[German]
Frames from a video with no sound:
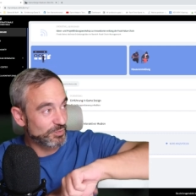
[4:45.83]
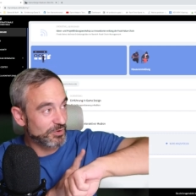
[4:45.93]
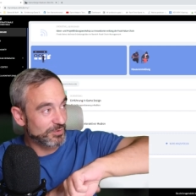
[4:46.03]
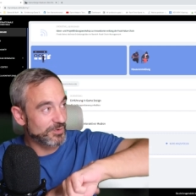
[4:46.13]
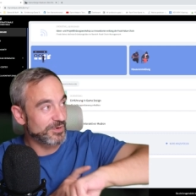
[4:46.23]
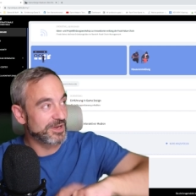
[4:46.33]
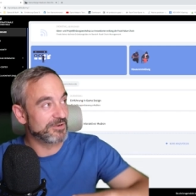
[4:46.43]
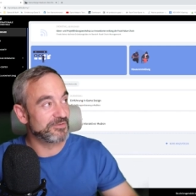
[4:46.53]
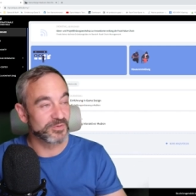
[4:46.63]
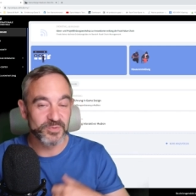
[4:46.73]
gucke ja
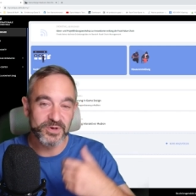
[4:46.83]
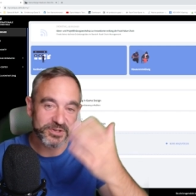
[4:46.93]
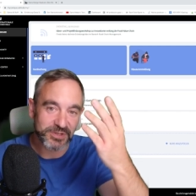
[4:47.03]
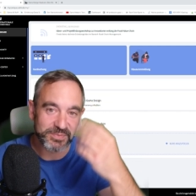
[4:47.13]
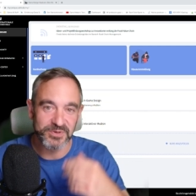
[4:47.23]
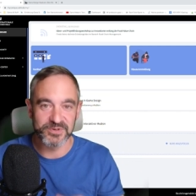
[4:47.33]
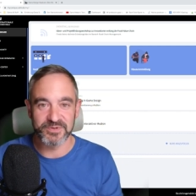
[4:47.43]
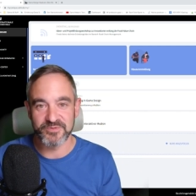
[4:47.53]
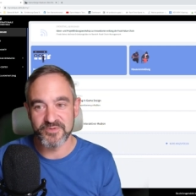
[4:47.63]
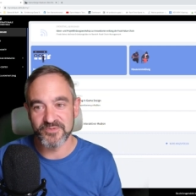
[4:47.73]
auf die Uhr, ich habe ja noch
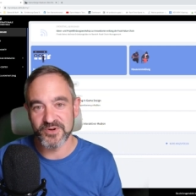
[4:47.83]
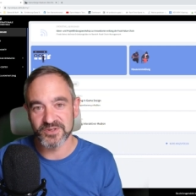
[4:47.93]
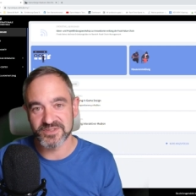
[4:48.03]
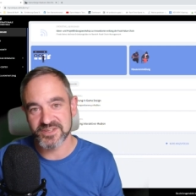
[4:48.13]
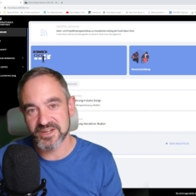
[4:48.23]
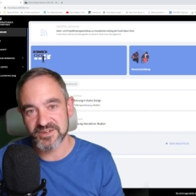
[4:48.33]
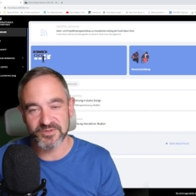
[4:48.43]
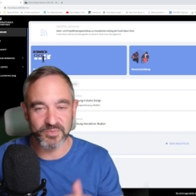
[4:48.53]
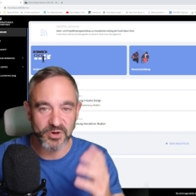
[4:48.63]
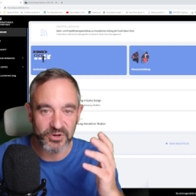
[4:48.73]
fünf Wochen Zeit,
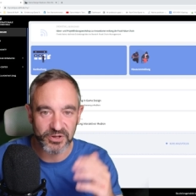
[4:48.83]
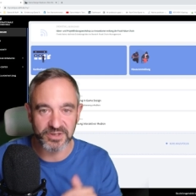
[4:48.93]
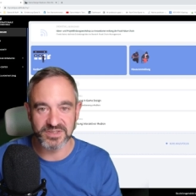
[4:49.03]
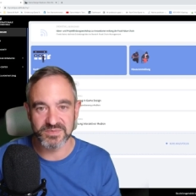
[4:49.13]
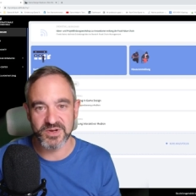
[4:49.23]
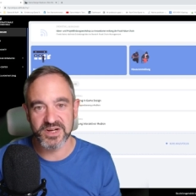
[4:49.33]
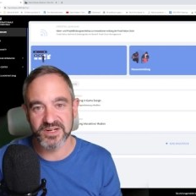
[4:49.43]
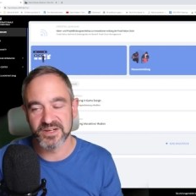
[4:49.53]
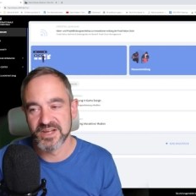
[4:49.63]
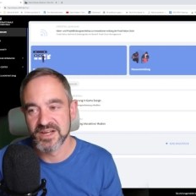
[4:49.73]
da brauche ich ja nichts
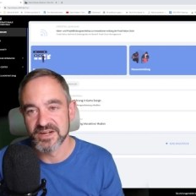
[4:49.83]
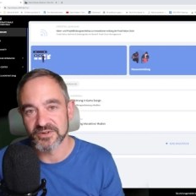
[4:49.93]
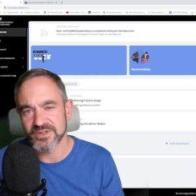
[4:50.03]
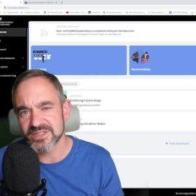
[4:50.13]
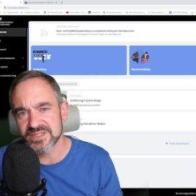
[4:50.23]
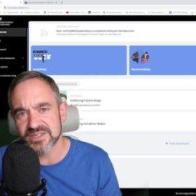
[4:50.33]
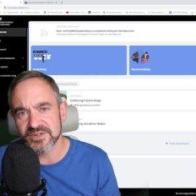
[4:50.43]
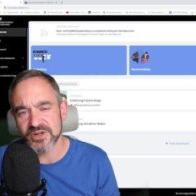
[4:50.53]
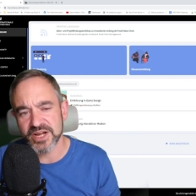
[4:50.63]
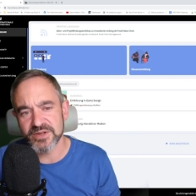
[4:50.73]
machen. Und es ist
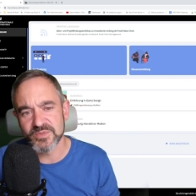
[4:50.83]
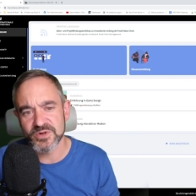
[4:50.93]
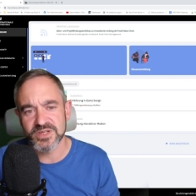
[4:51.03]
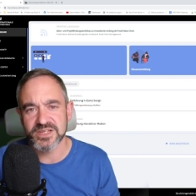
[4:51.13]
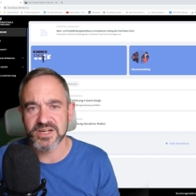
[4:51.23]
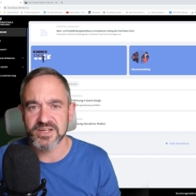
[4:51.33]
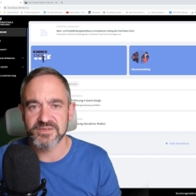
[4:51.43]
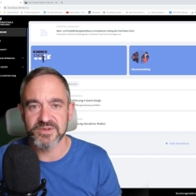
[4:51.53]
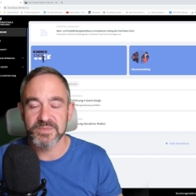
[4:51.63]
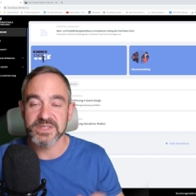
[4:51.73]
auch eine
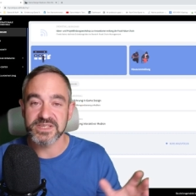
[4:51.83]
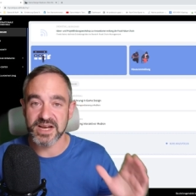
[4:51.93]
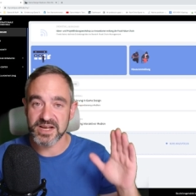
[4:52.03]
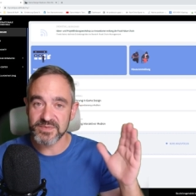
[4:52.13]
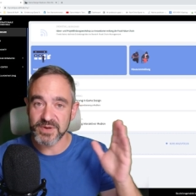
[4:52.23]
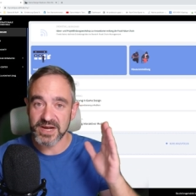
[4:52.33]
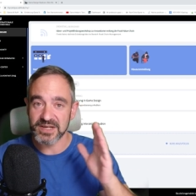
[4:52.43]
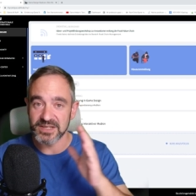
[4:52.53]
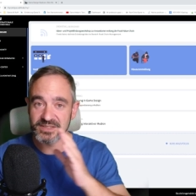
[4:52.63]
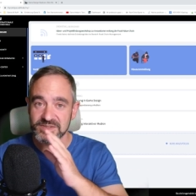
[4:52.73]
Möglichkeit, wenn man es gerade
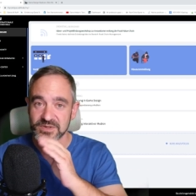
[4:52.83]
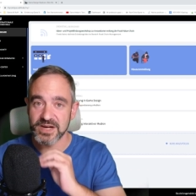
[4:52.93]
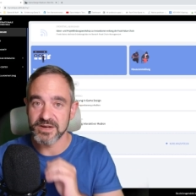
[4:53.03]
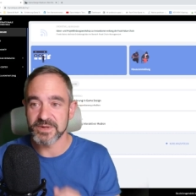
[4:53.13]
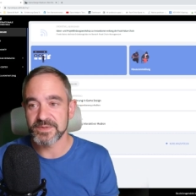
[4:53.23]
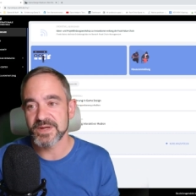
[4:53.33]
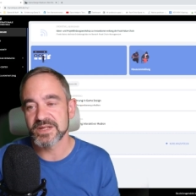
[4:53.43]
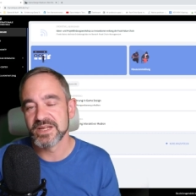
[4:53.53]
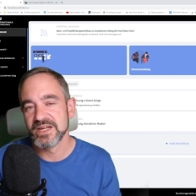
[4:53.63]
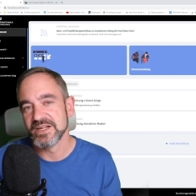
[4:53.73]
parallel zur Arbeit
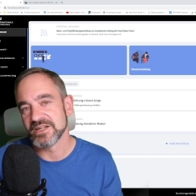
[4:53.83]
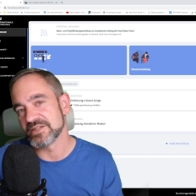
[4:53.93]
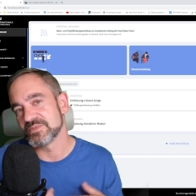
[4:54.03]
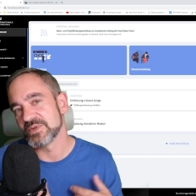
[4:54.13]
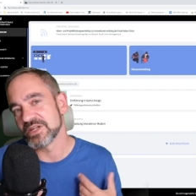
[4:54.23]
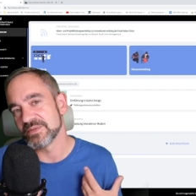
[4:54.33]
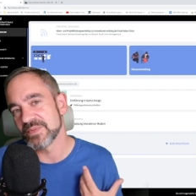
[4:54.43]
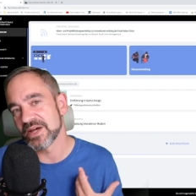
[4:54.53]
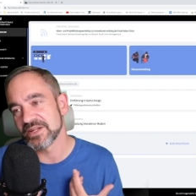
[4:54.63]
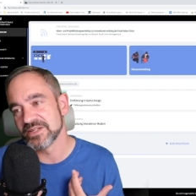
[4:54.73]
macht, dass man
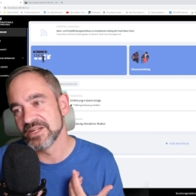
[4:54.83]
eben halt